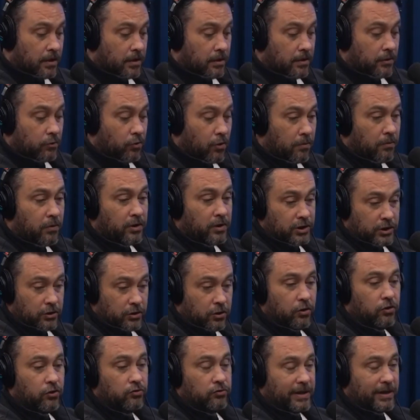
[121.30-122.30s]
como gente,
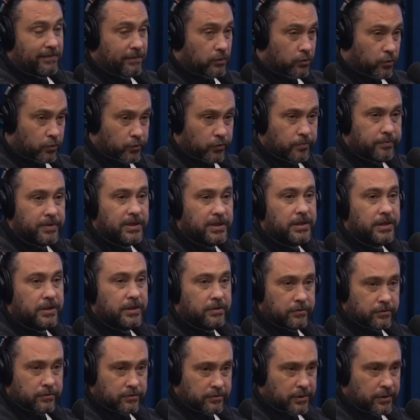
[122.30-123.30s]
eu tava todo
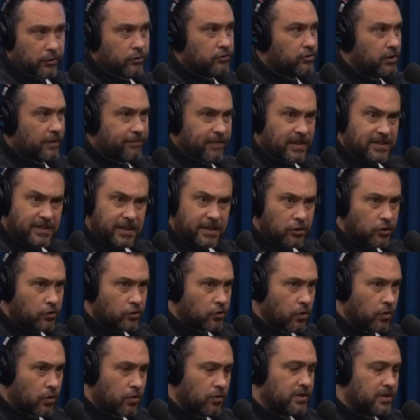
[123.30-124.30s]
domingo, eu já fazia
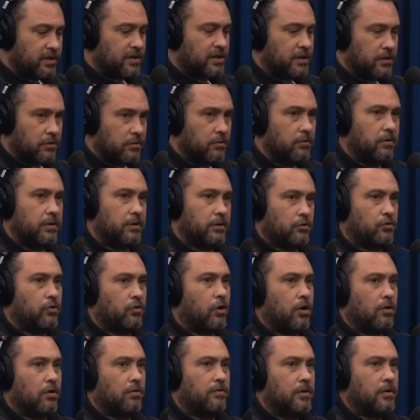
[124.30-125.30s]
show, assim,
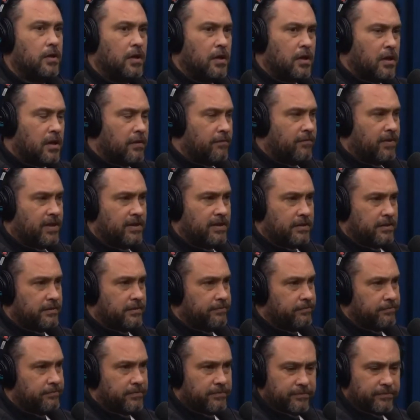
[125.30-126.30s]
solo. Faz,
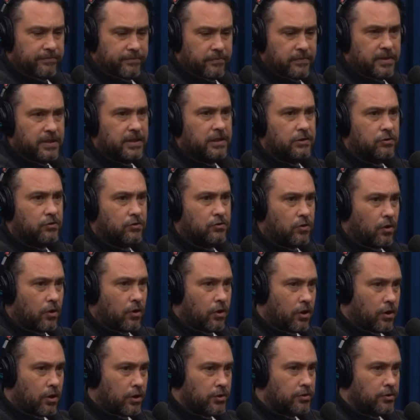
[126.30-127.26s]
Caramba, história. que já